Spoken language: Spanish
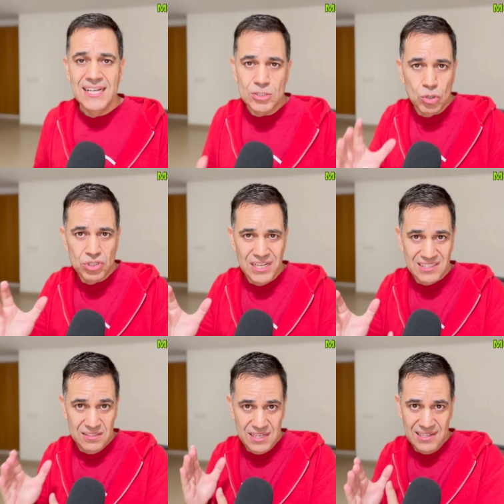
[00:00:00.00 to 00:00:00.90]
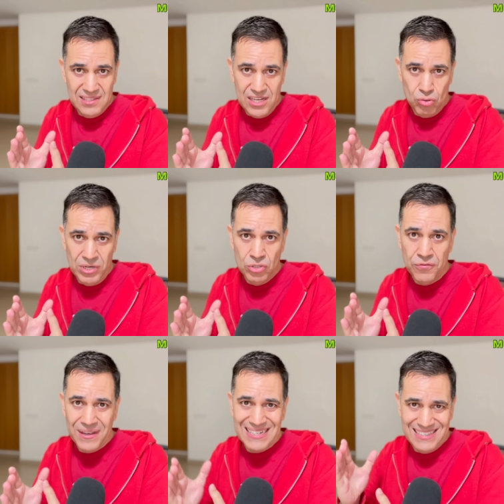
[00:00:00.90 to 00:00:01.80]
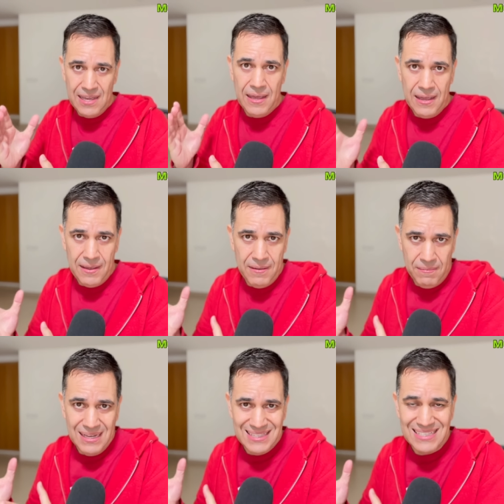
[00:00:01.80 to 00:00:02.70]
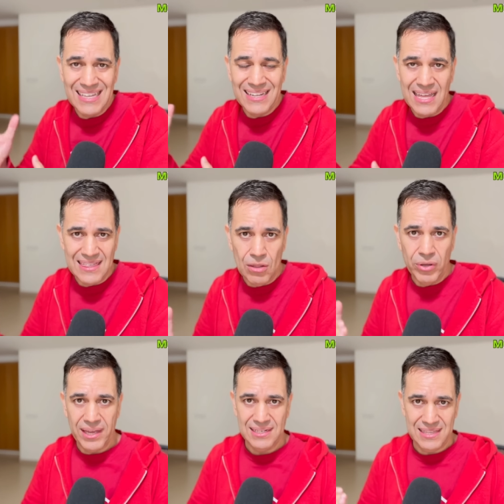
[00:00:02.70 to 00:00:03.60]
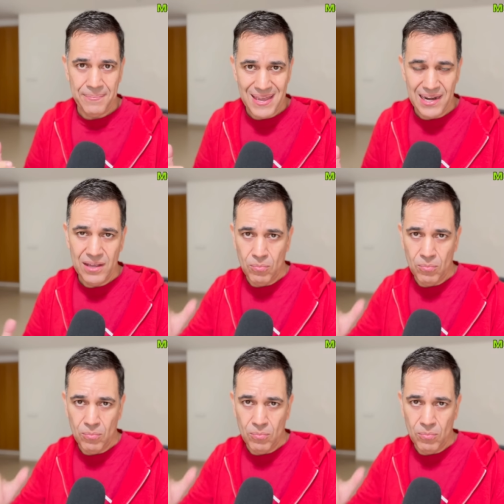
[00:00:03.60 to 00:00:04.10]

Esto si es, un enchufe que esté, que esté estandarizado y que esté bien, ¿eh?